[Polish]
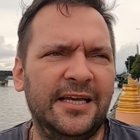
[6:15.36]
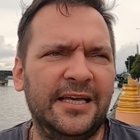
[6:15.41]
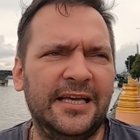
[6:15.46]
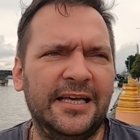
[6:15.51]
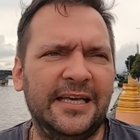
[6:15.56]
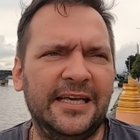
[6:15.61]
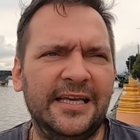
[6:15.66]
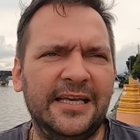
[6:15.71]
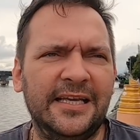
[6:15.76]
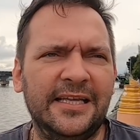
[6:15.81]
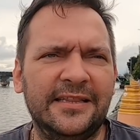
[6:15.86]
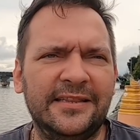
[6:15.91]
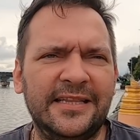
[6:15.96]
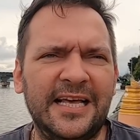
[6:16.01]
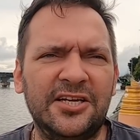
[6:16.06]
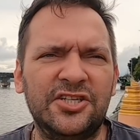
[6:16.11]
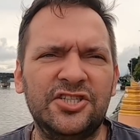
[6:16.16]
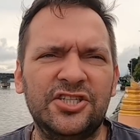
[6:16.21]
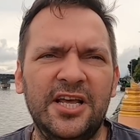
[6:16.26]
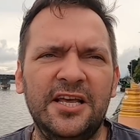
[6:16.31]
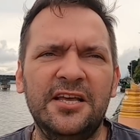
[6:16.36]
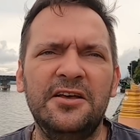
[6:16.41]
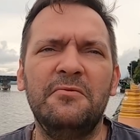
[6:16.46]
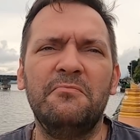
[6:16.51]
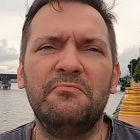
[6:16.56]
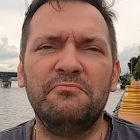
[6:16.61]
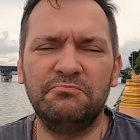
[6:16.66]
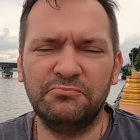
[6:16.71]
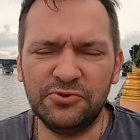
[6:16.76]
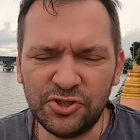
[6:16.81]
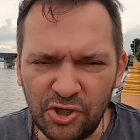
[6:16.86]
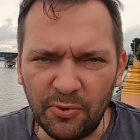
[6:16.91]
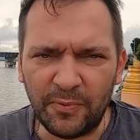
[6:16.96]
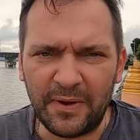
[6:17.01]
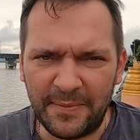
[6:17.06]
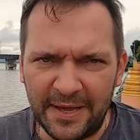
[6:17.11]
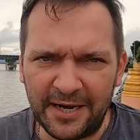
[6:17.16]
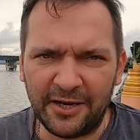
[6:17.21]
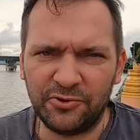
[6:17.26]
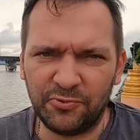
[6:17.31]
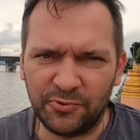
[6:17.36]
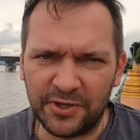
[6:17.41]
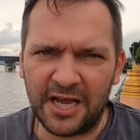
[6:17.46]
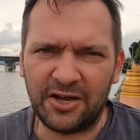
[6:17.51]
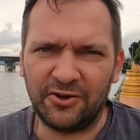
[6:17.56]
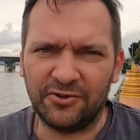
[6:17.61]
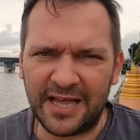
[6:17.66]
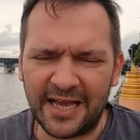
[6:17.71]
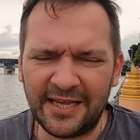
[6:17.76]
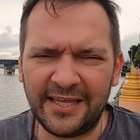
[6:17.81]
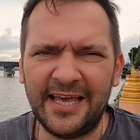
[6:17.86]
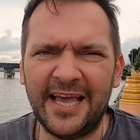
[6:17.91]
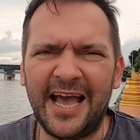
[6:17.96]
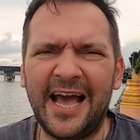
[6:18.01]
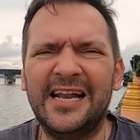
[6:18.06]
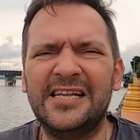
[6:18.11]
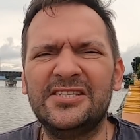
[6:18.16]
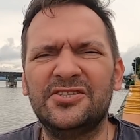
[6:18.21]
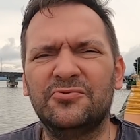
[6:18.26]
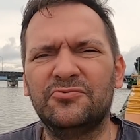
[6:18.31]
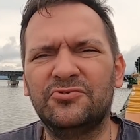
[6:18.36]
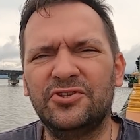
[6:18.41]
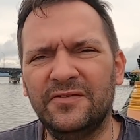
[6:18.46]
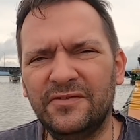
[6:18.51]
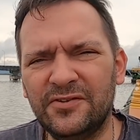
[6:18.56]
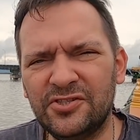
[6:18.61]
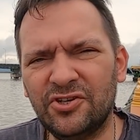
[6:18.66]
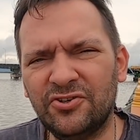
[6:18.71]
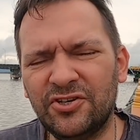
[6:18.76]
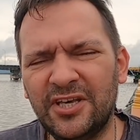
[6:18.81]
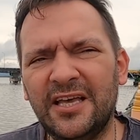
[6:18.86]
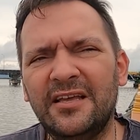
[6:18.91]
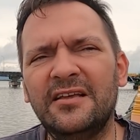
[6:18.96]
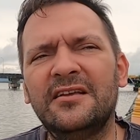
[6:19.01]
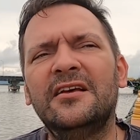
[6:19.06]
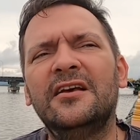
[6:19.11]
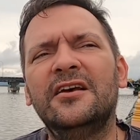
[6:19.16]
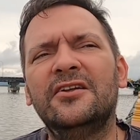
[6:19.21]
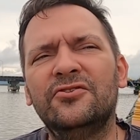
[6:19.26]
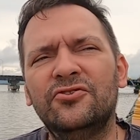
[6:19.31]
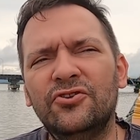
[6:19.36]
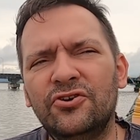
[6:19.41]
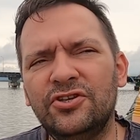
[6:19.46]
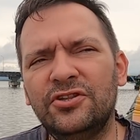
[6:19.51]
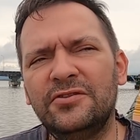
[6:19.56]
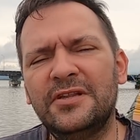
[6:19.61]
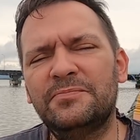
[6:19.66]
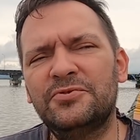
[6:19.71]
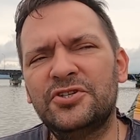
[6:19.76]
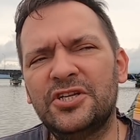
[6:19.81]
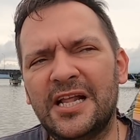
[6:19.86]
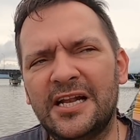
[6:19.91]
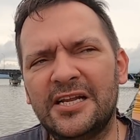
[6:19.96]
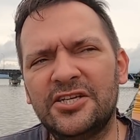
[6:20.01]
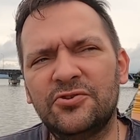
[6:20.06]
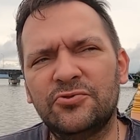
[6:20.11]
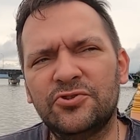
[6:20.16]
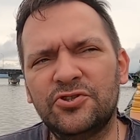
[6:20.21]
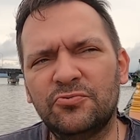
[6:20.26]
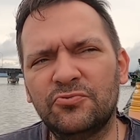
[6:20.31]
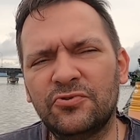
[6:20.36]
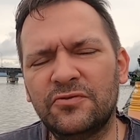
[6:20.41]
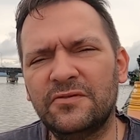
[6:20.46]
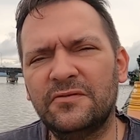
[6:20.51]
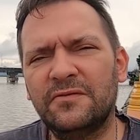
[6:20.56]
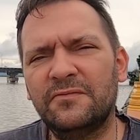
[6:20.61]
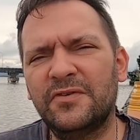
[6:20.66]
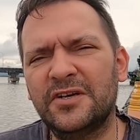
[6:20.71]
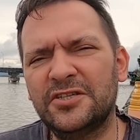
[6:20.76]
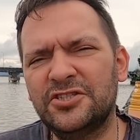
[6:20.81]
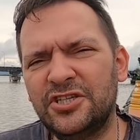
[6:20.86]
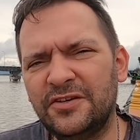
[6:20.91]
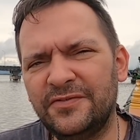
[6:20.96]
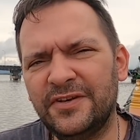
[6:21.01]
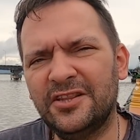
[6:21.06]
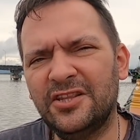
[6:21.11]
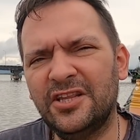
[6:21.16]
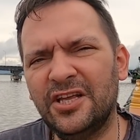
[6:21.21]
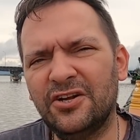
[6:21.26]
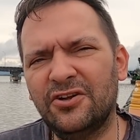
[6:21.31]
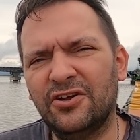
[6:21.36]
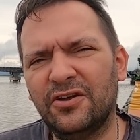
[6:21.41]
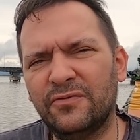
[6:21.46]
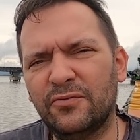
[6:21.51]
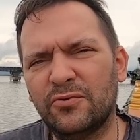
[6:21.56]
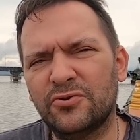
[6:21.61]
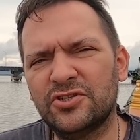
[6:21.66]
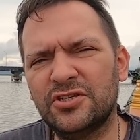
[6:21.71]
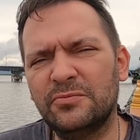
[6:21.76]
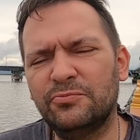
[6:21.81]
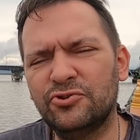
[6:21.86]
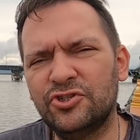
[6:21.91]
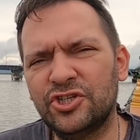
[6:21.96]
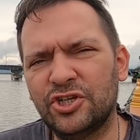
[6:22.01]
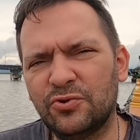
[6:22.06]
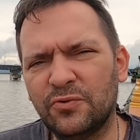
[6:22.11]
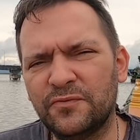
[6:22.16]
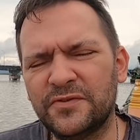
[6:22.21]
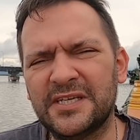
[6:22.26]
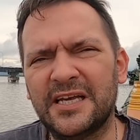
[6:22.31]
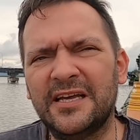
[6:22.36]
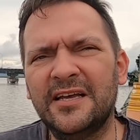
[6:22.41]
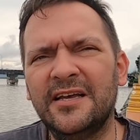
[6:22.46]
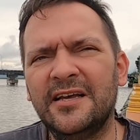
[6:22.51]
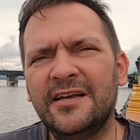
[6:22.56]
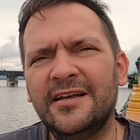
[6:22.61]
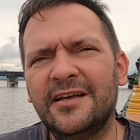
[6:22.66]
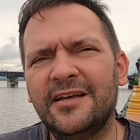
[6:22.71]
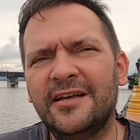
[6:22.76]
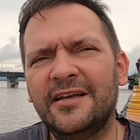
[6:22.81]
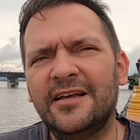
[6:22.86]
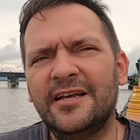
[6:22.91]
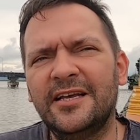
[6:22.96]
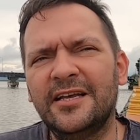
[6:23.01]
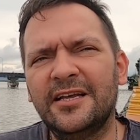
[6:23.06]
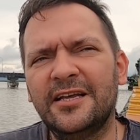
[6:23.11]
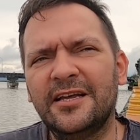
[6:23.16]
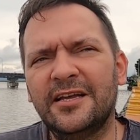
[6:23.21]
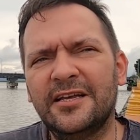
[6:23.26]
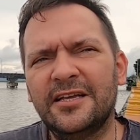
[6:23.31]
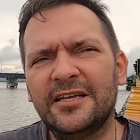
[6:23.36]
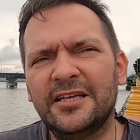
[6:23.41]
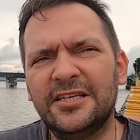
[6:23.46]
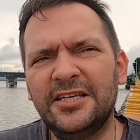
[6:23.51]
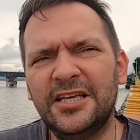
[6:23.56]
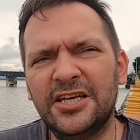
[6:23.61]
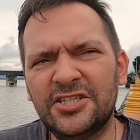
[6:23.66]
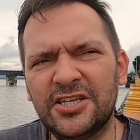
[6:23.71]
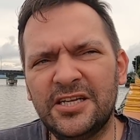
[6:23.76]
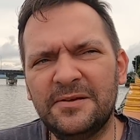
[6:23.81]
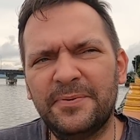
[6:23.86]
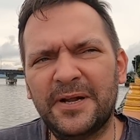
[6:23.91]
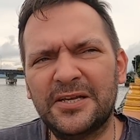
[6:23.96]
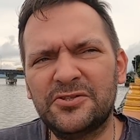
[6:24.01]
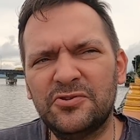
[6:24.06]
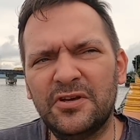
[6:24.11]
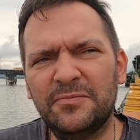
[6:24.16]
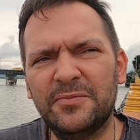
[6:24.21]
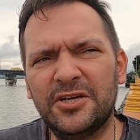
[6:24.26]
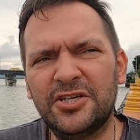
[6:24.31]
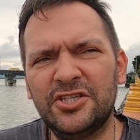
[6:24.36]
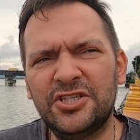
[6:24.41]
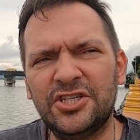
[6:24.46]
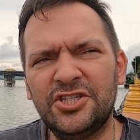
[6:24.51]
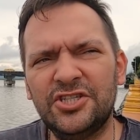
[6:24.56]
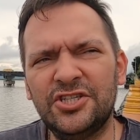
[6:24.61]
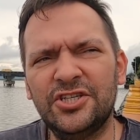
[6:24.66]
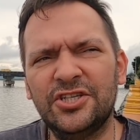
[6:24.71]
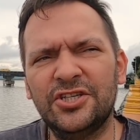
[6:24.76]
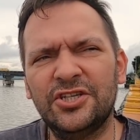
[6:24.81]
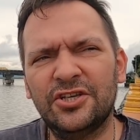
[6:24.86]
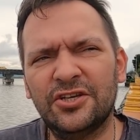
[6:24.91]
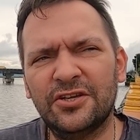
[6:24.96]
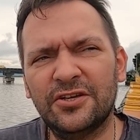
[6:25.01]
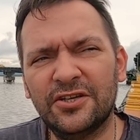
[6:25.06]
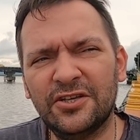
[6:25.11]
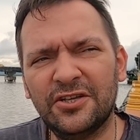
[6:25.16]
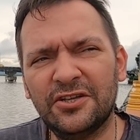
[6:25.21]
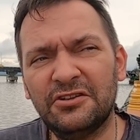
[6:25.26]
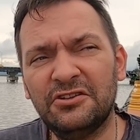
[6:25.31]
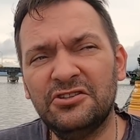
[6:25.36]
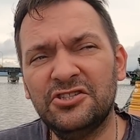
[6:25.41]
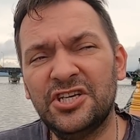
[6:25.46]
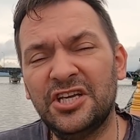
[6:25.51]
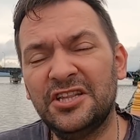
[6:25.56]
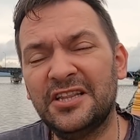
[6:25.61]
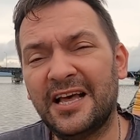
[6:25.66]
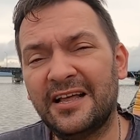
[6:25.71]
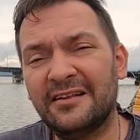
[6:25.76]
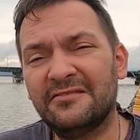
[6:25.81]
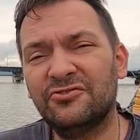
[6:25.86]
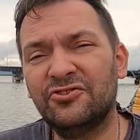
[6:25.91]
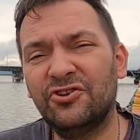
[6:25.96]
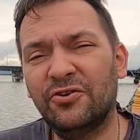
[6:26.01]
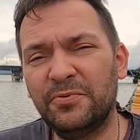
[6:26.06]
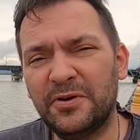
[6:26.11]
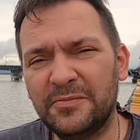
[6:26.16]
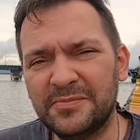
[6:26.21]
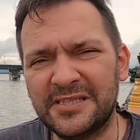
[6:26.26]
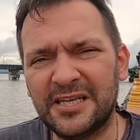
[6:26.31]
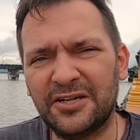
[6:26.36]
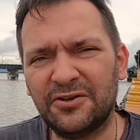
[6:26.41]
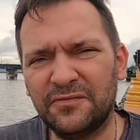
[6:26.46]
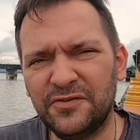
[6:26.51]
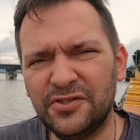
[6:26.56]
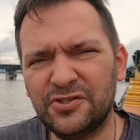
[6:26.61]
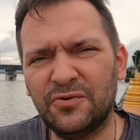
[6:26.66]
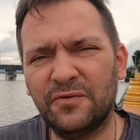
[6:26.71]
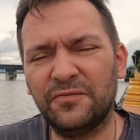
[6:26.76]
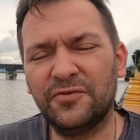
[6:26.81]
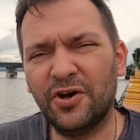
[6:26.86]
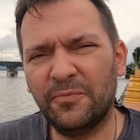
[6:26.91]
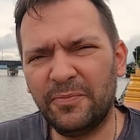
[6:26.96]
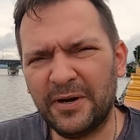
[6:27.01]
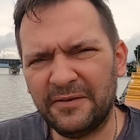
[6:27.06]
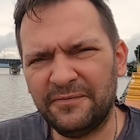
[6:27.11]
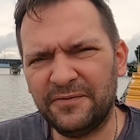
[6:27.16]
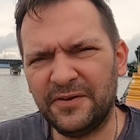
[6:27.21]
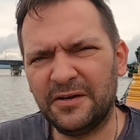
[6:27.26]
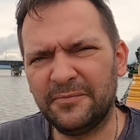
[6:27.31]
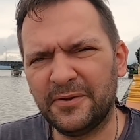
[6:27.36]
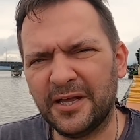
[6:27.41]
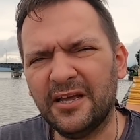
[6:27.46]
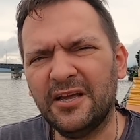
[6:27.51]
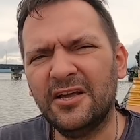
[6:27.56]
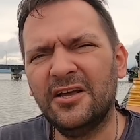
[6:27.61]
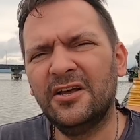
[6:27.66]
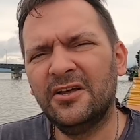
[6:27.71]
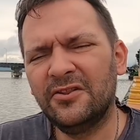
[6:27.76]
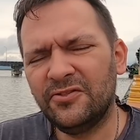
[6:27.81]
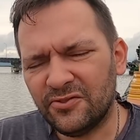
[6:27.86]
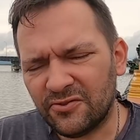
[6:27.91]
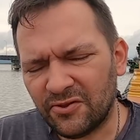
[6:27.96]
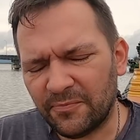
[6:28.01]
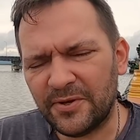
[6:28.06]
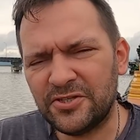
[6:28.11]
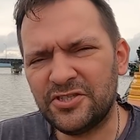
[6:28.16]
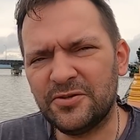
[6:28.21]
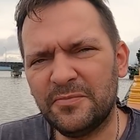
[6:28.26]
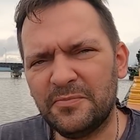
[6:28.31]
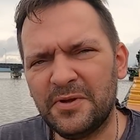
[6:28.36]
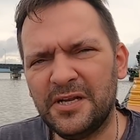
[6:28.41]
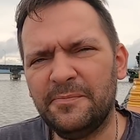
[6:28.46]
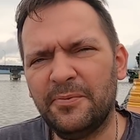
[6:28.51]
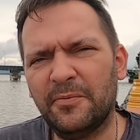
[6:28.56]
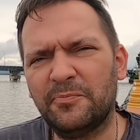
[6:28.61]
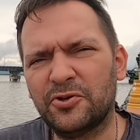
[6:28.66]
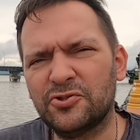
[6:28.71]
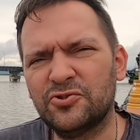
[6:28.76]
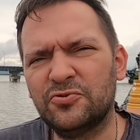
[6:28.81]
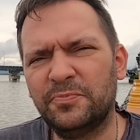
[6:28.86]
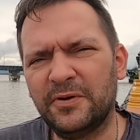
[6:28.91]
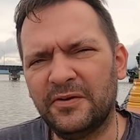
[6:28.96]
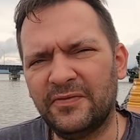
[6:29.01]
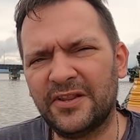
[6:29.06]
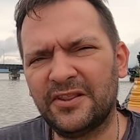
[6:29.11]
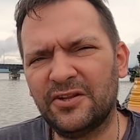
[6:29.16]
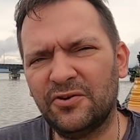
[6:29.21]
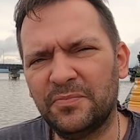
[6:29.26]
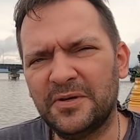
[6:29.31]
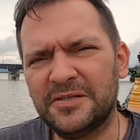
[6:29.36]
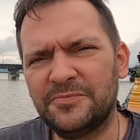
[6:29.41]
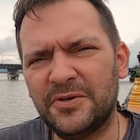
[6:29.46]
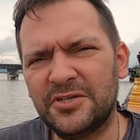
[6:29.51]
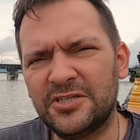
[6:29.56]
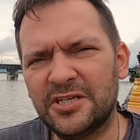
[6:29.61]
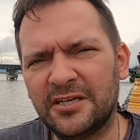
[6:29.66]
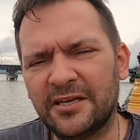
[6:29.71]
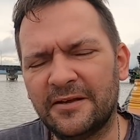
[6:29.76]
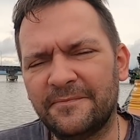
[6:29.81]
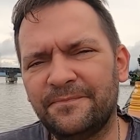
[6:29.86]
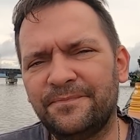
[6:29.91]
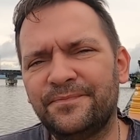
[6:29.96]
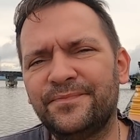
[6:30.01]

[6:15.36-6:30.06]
Yy, także są emerytury jako takie, ale są niewysokie, no i przynależą się właściwie tylko i wyłącznie budżetówce. Jeżeli pracujemy gdzieś indziej na dobrym stanowisku, w dobrej firmie, to będziemy mieli po prostu prywatne ubezpieczenie.